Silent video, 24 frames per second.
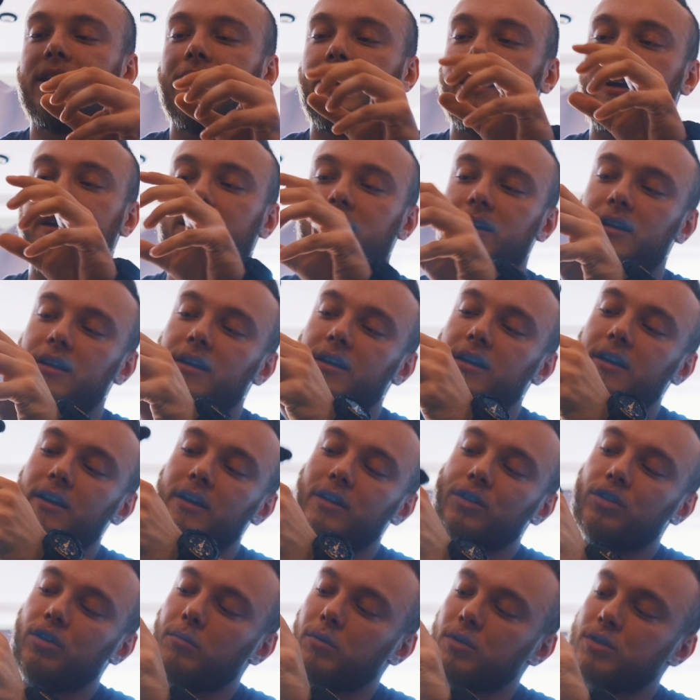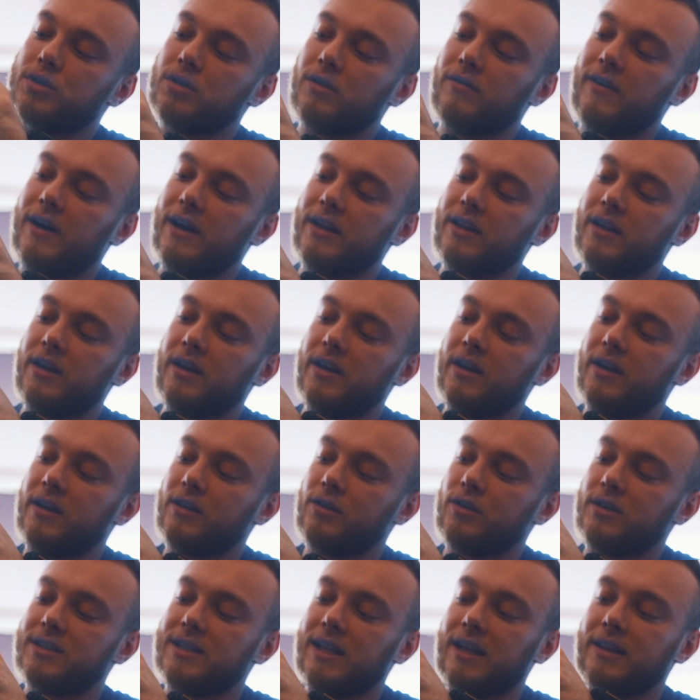tak to mocowanie
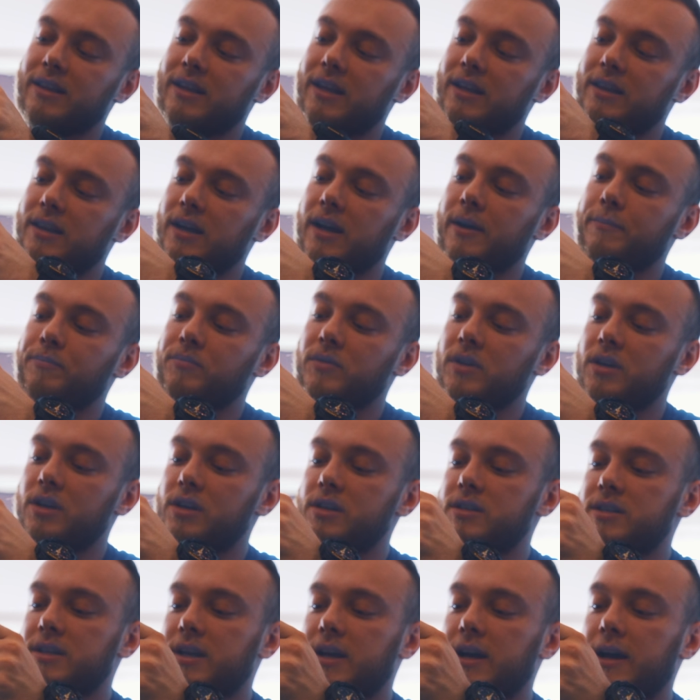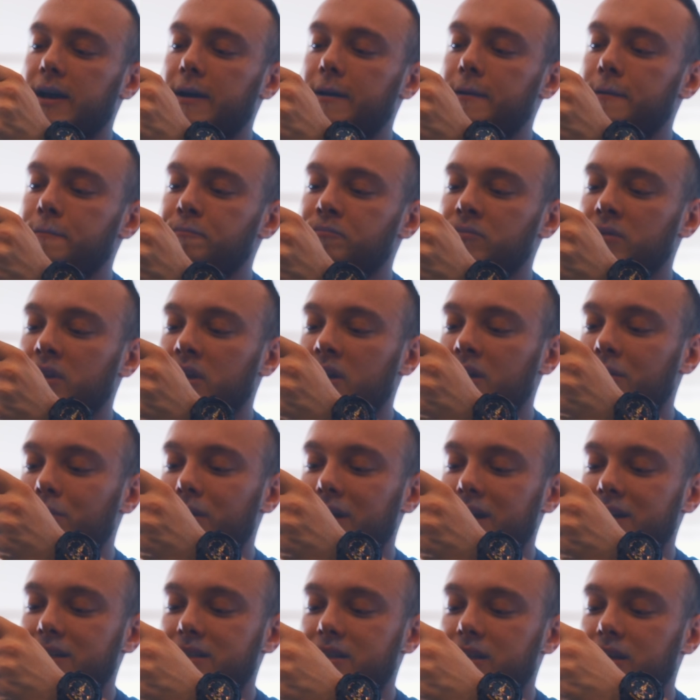to jest tandeta chińska,
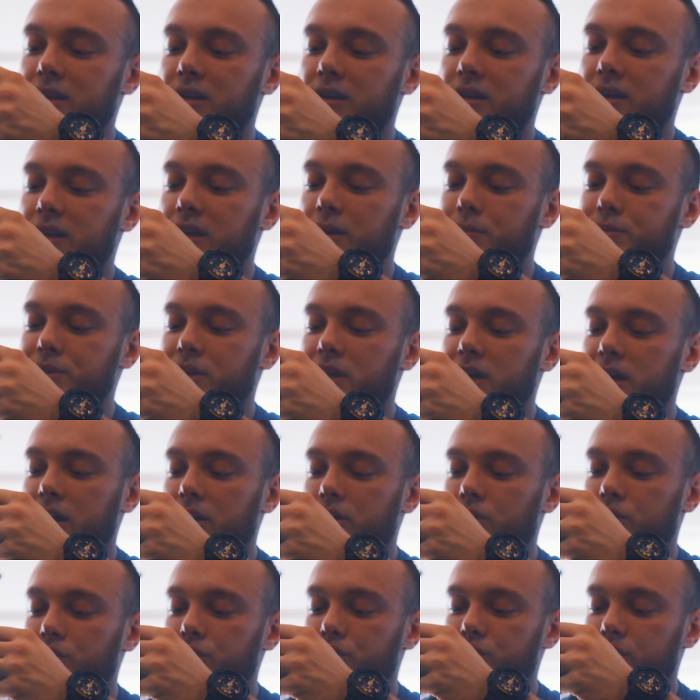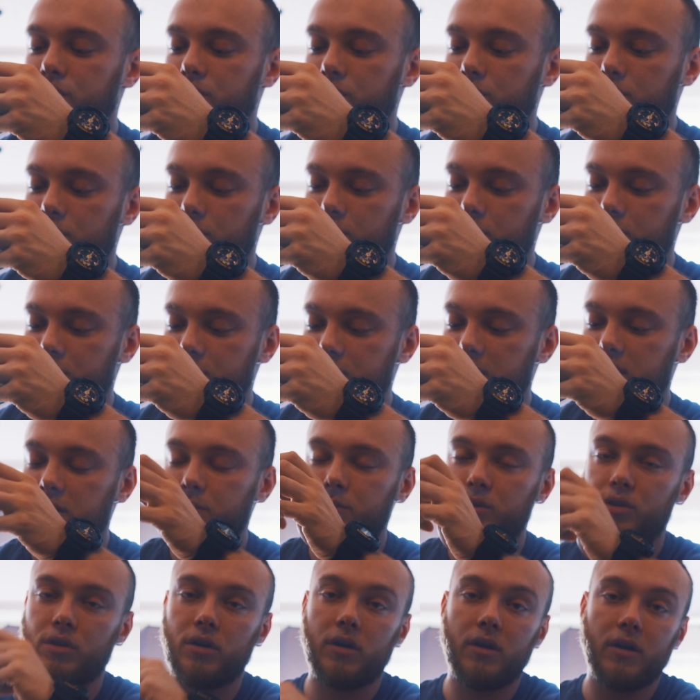plastik kiepskiej jakości, no i niestety
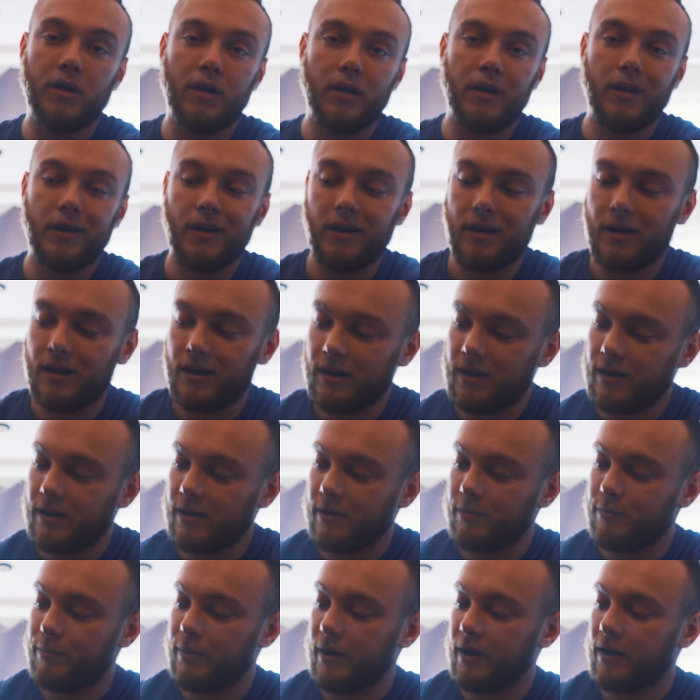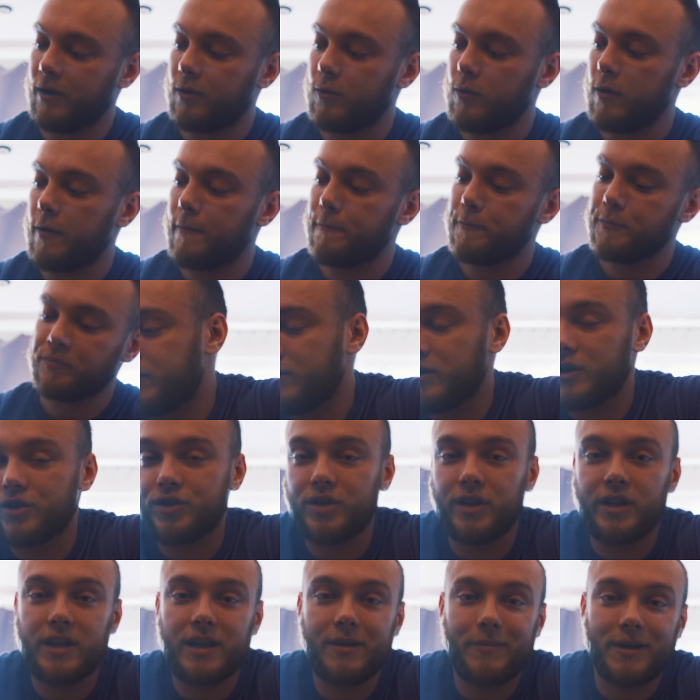mi to e, pękło.
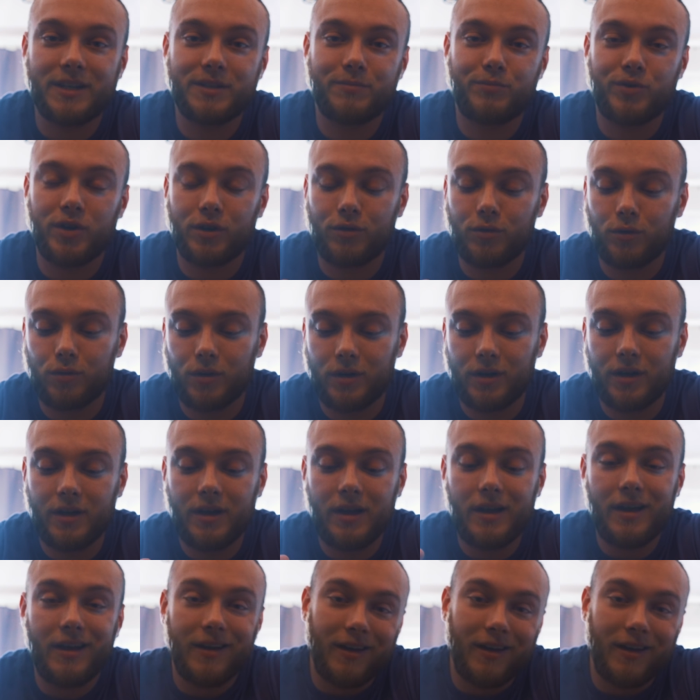Jeżeli nie ma sprzętu, który